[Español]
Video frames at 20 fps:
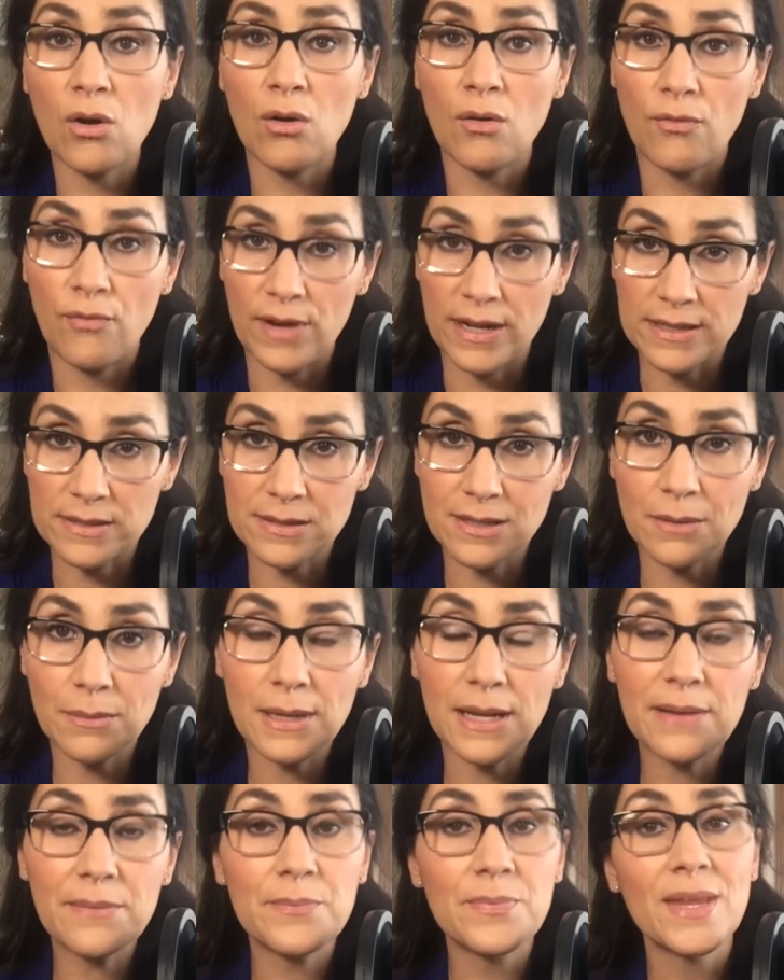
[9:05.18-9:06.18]
flexible
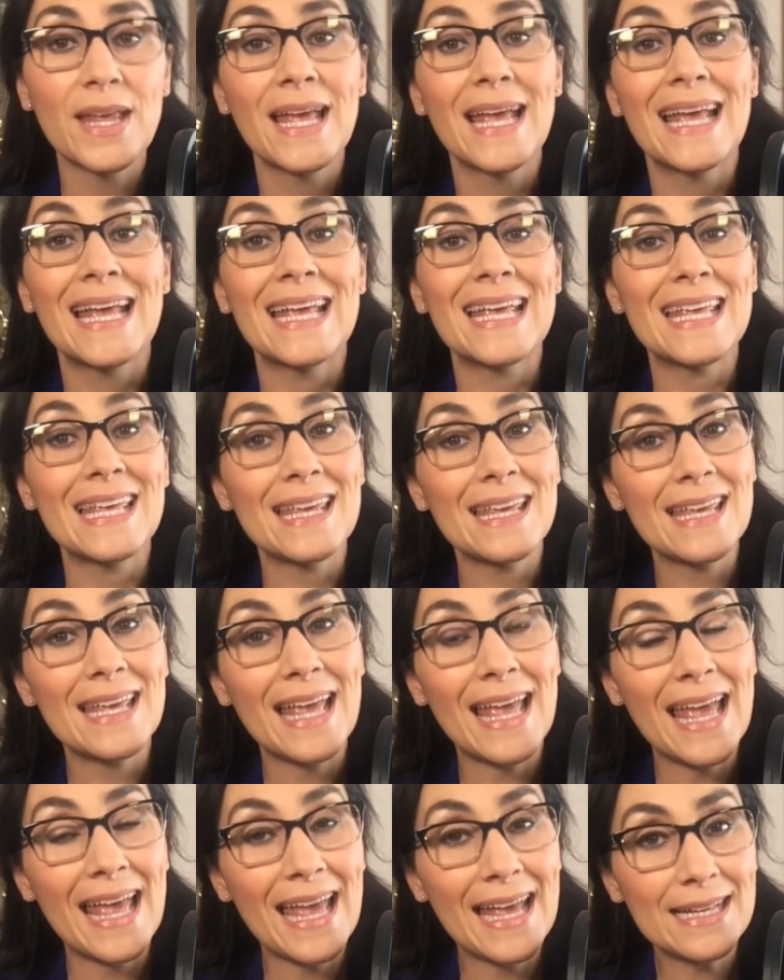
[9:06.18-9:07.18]
y
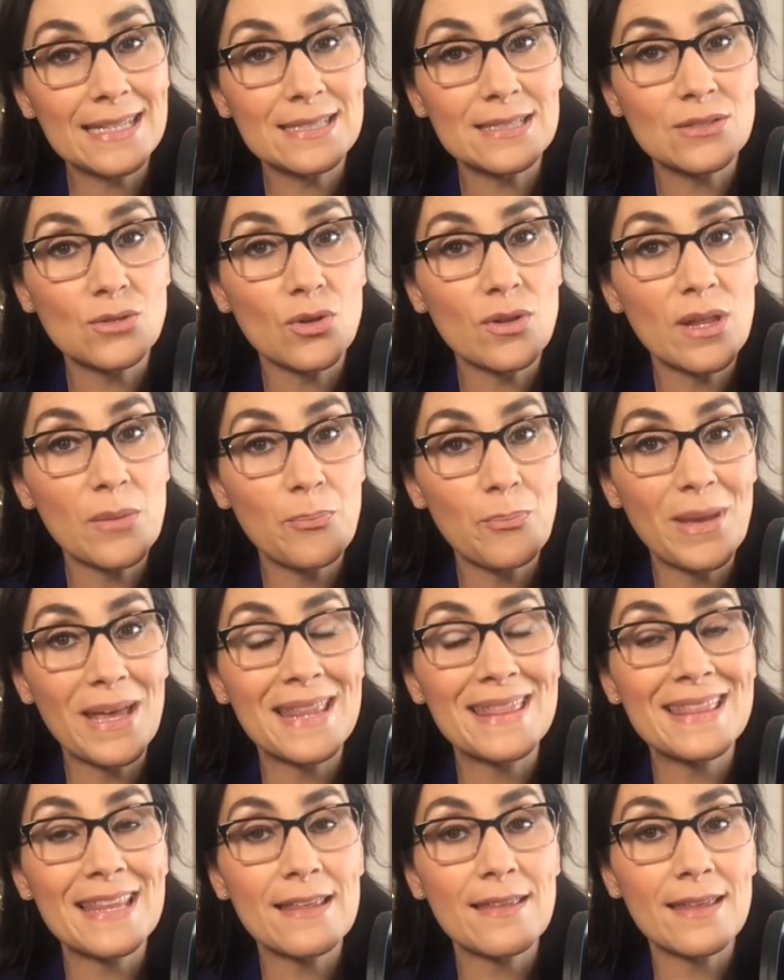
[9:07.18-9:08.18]
esto
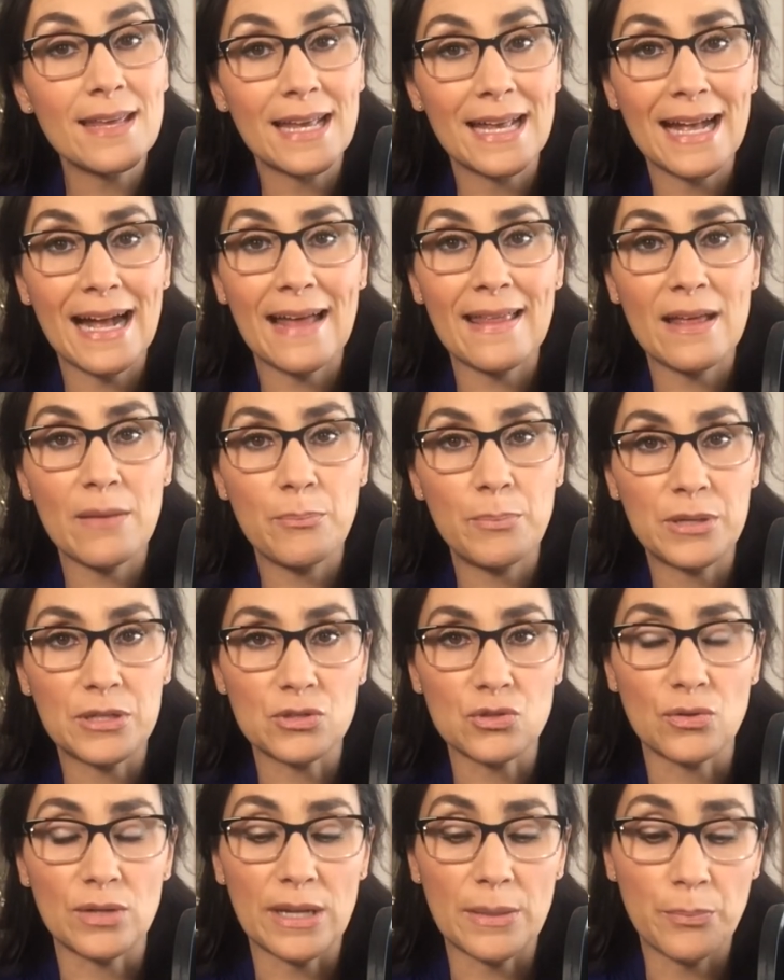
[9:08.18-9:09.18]
depende de cada
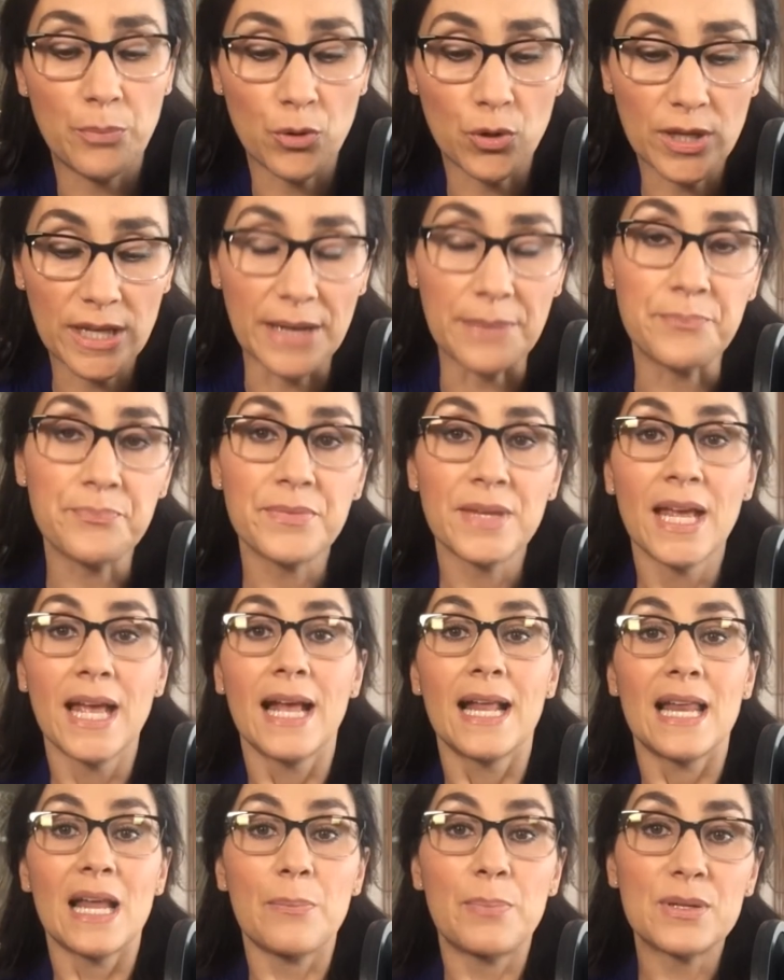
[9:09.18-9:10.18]
persona. porque
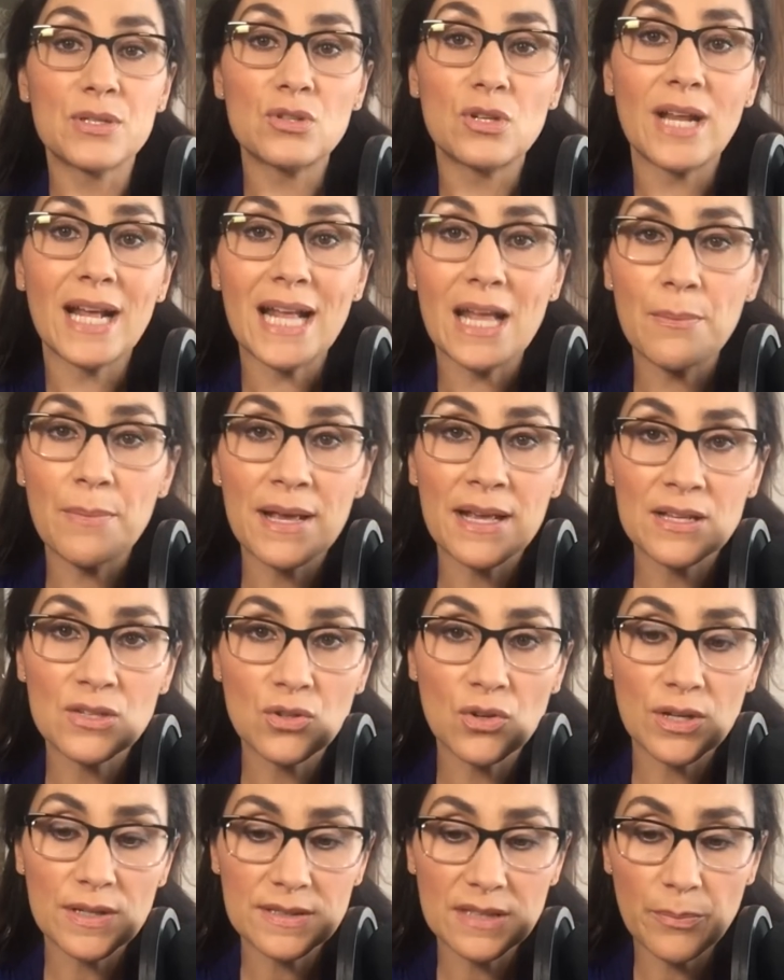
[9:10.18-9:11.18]
La persona que me hizo
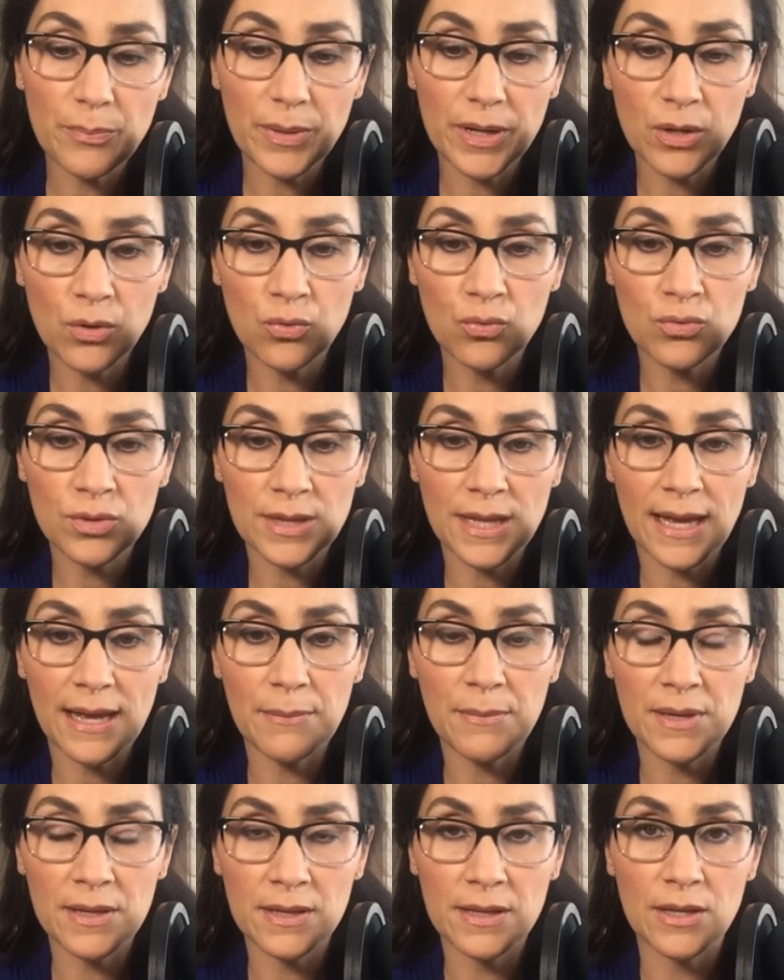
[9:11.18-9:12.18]
esta pregunta me
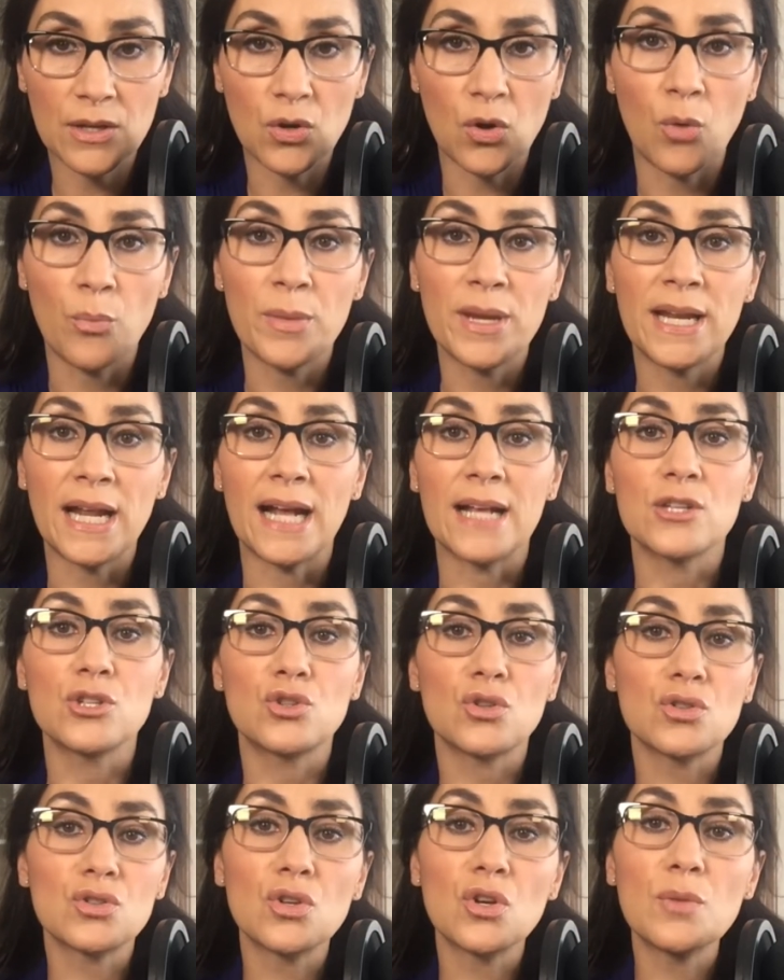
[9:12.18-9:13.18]
dijo, mira, yo
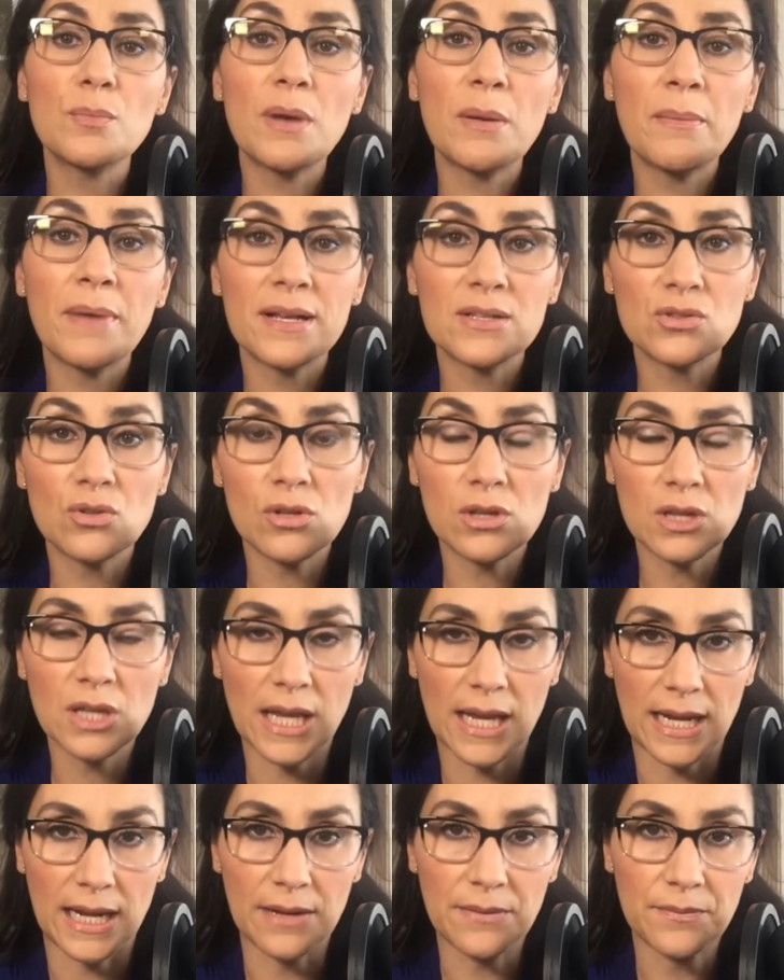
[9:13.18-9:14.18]
soy mamá
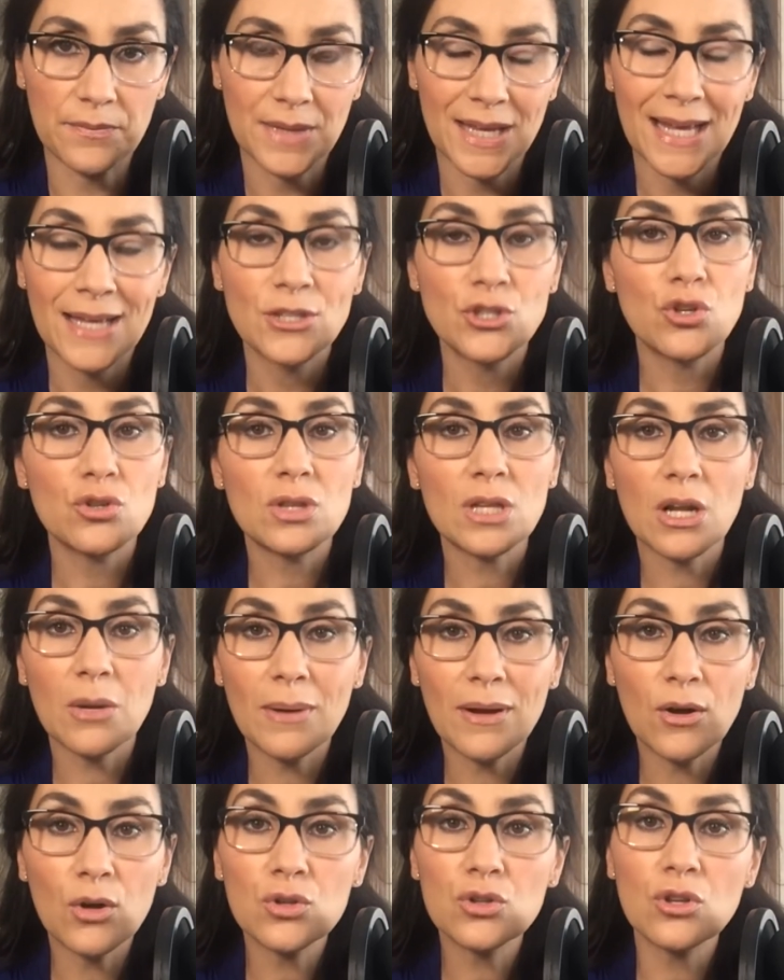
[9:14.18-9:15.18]
soltera, yo
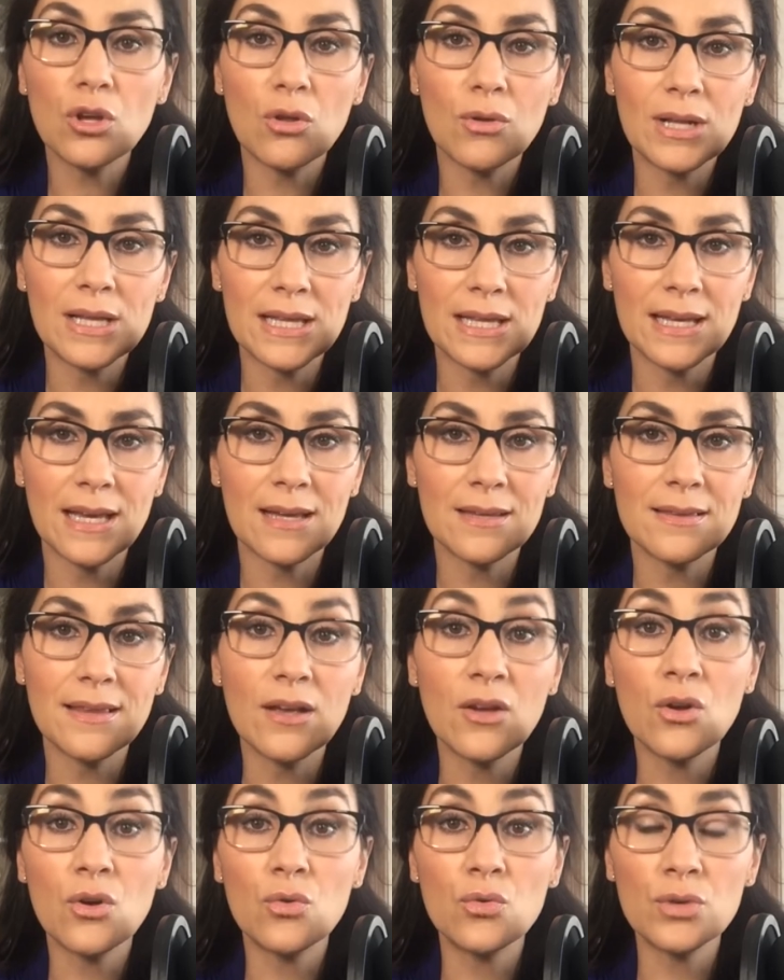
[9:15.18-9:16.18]
trabajo todo el día y
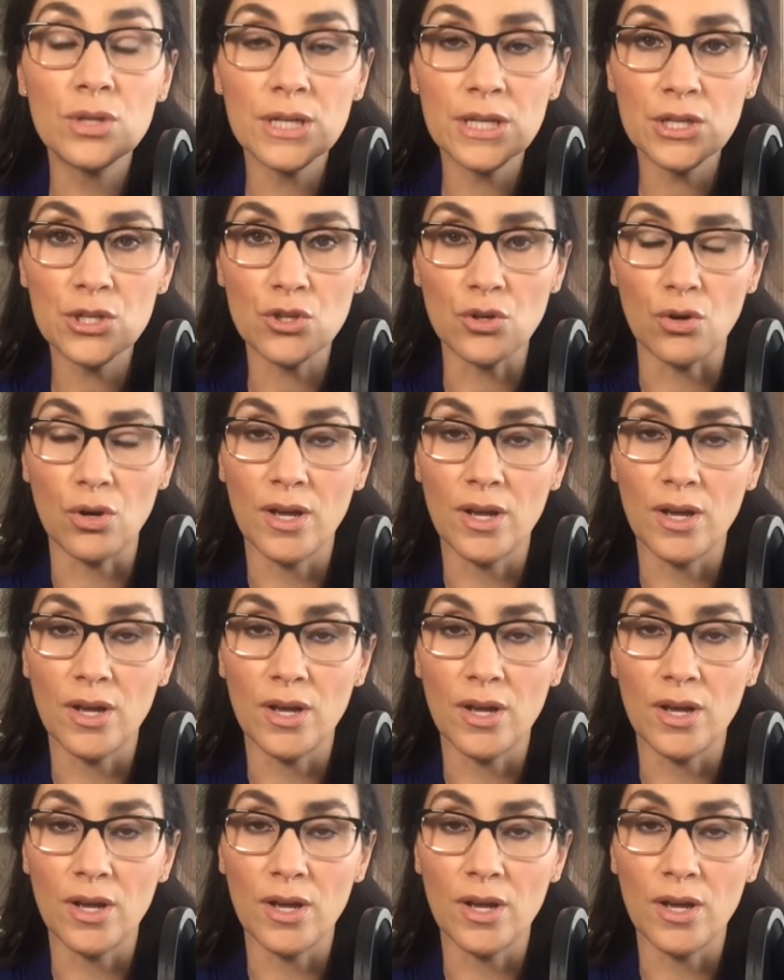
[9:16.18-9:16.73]
tengo un niño.